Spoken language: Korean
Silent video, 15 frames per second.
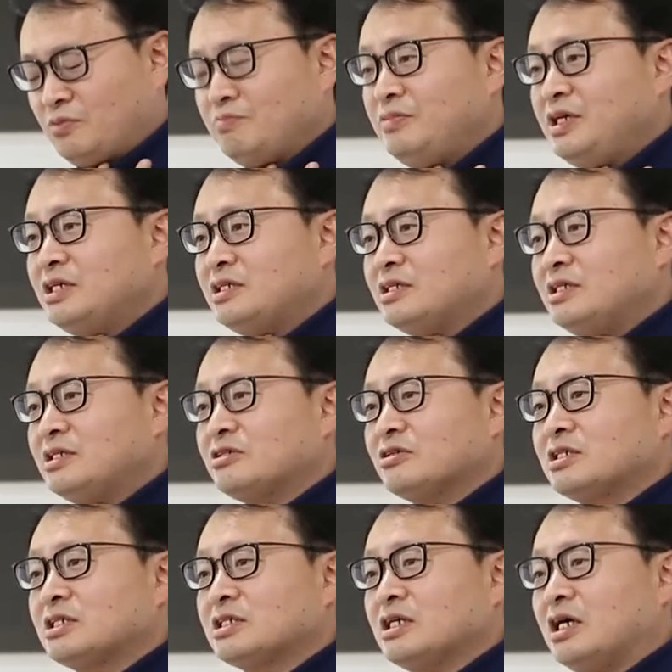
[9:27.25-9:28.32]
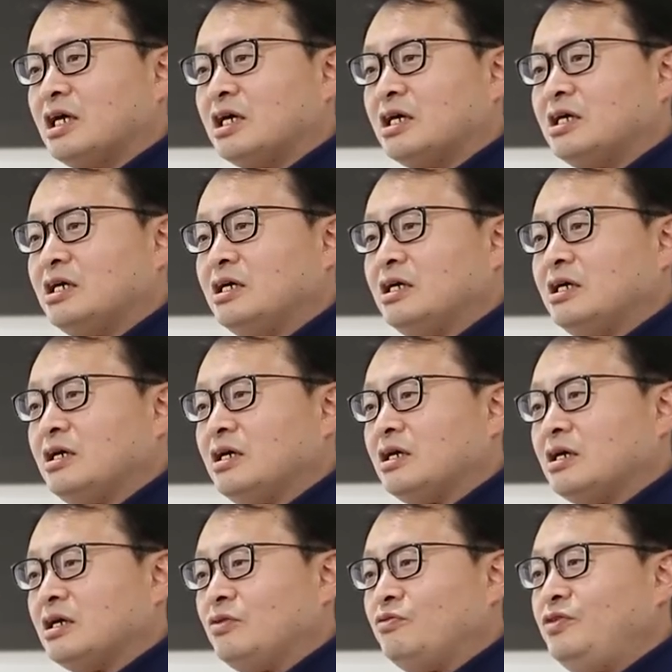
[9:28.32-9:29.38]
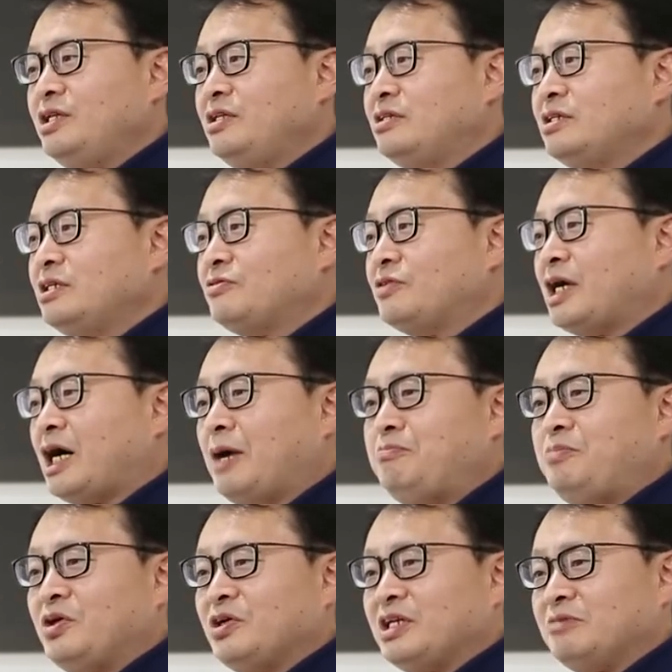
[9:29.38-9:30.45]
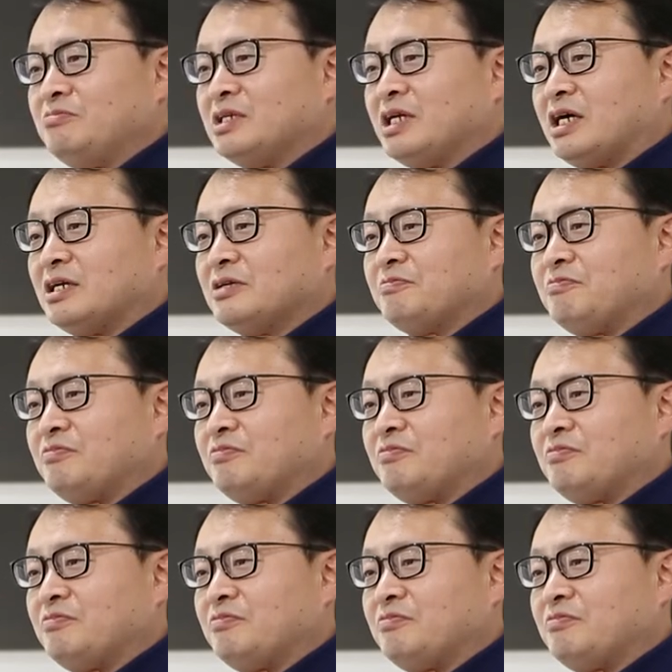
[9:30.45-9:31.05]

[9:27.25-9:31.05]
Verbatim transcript: 미즈 리서치가 어, 윈드리브의 합병이 됩니다.